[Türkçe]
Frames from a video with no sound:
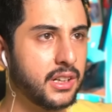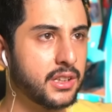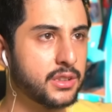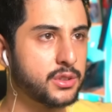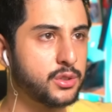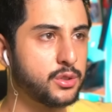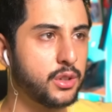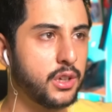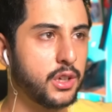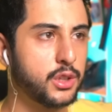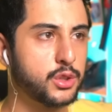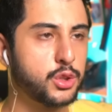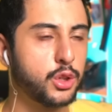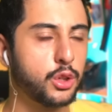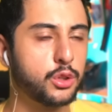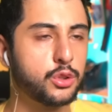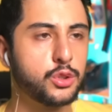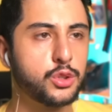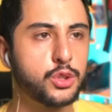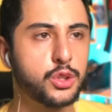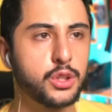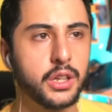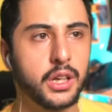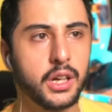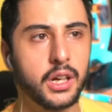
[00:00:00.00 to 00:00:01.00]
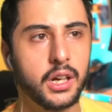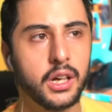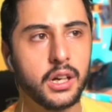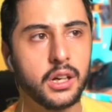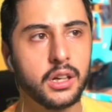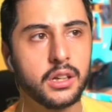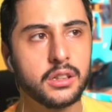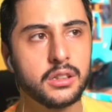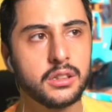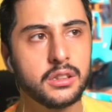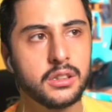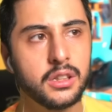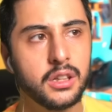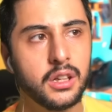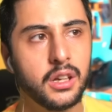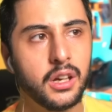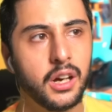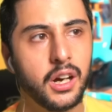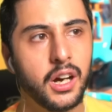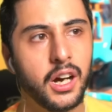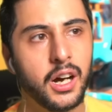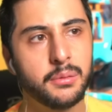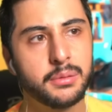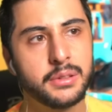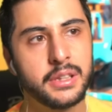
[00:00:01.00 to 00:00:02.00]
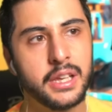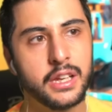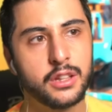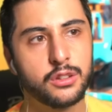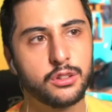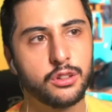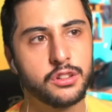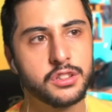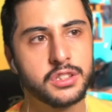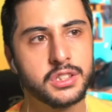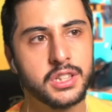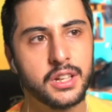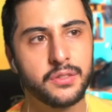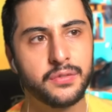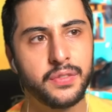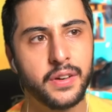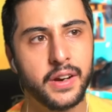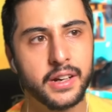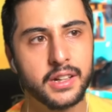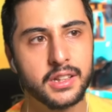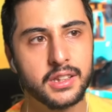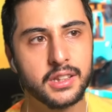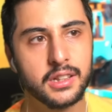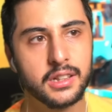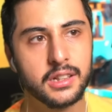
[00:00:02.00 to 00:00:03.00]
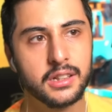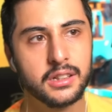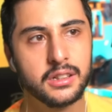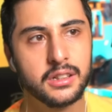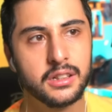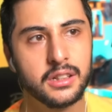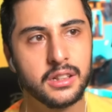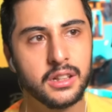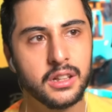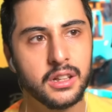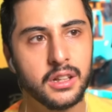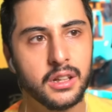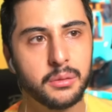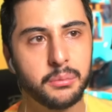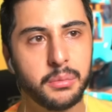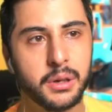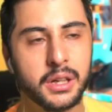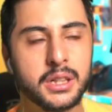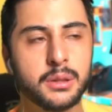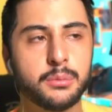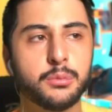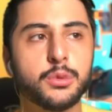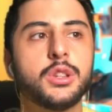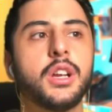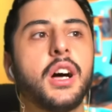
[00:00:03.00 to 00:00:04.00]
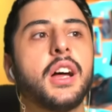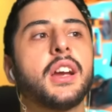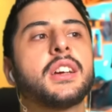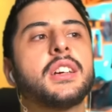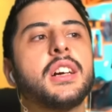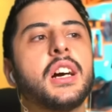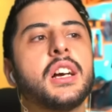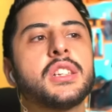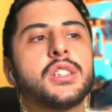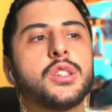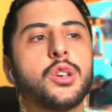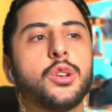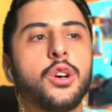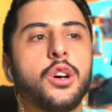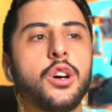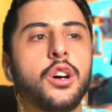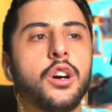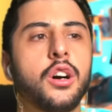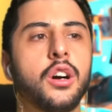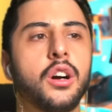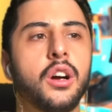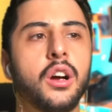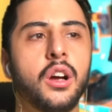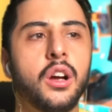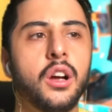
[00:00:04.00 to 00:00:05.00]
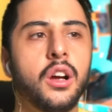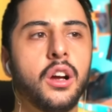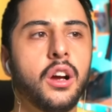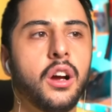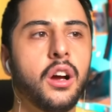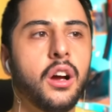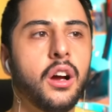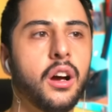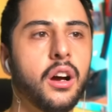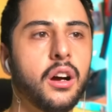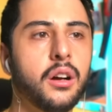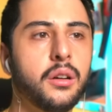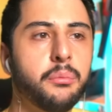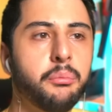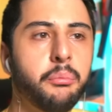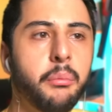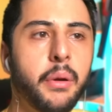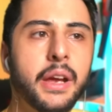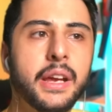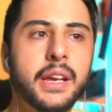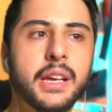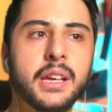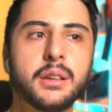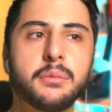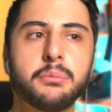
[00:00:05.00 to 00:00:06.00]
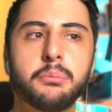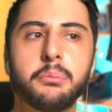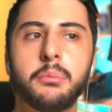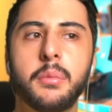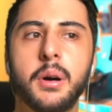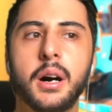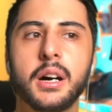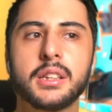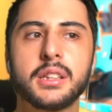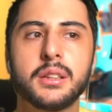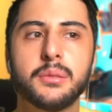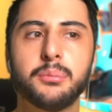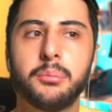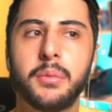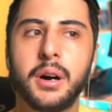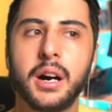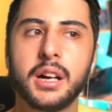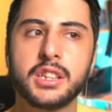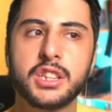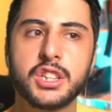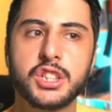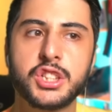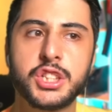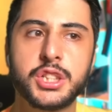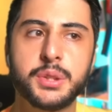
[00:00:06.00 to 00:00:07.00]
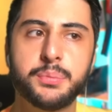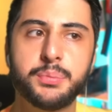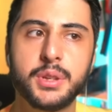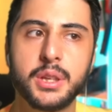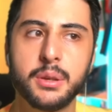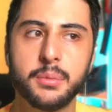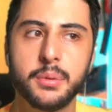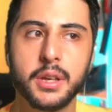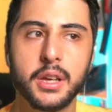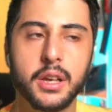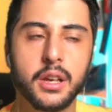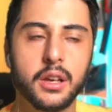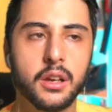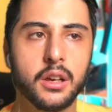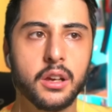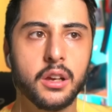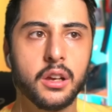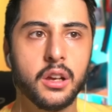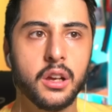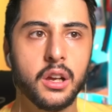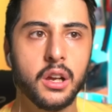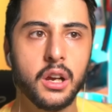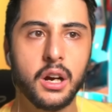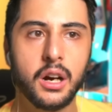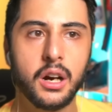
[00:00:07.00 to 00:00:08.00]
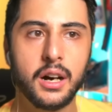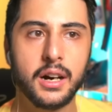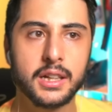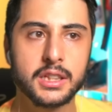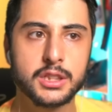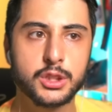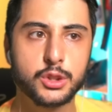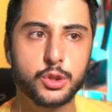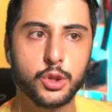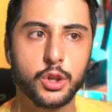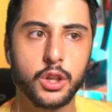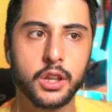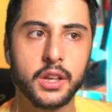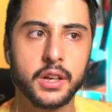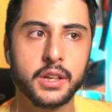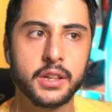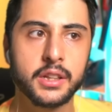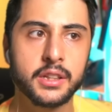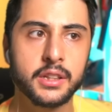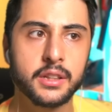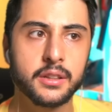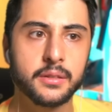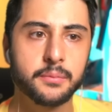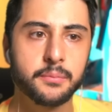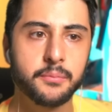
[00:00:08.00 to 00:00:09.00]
Astrolar çok güçlü ya. Abi teknolojileri farklı. Bakın bu da arkadaşlar o main mothership gibi. Astroların